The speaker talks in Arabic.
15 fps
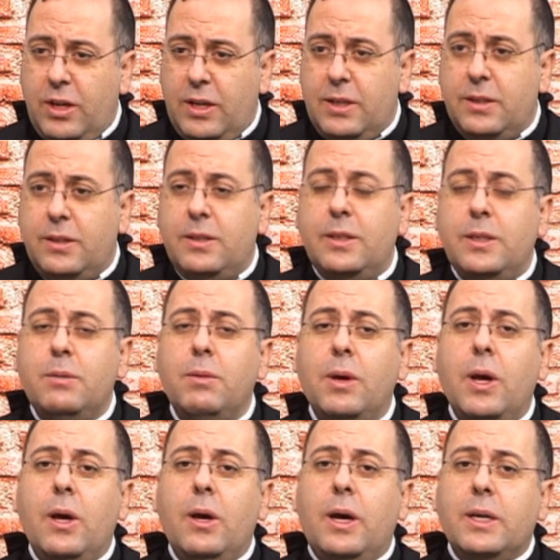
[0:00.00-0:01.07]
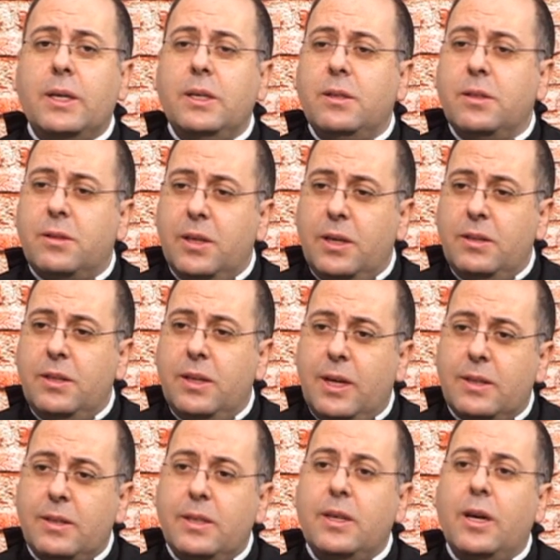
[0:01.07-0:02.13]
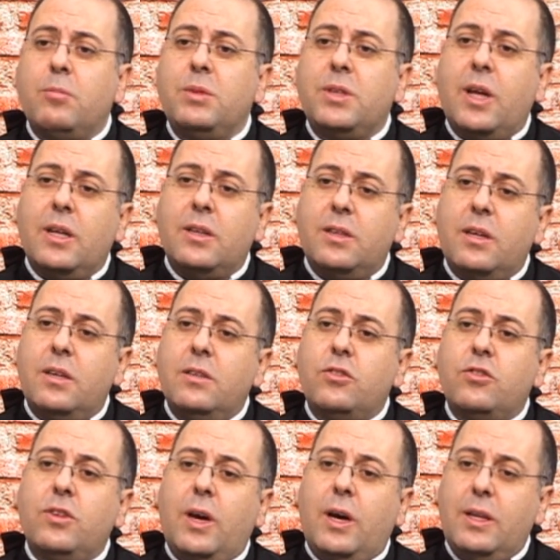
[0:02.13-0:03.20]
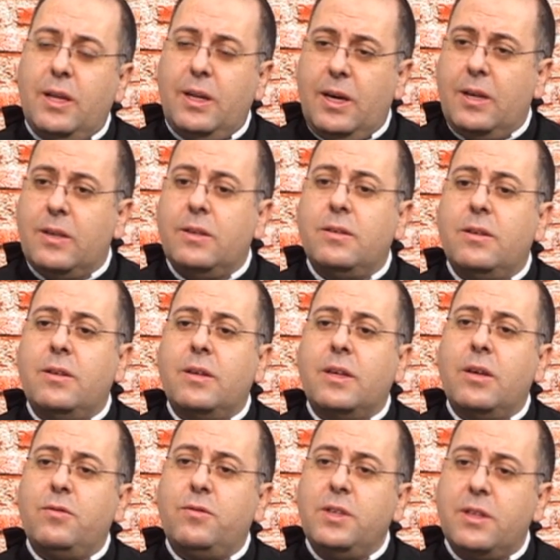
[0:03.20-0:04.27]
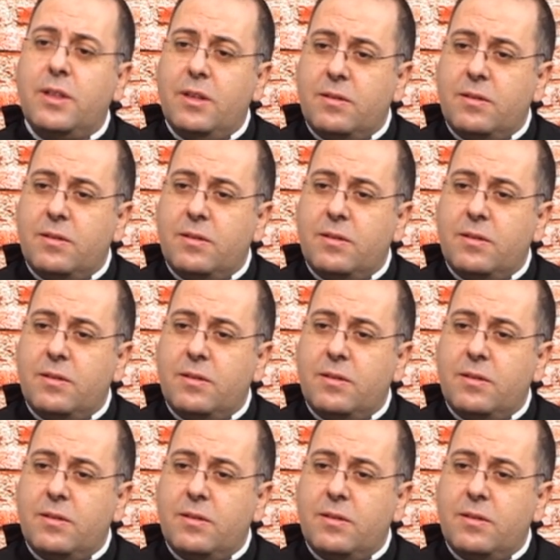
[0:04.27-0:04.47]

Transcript: جل الديب اكيد التحضيرات يعني عم بيتحضر الاشياء على الارض كيفيه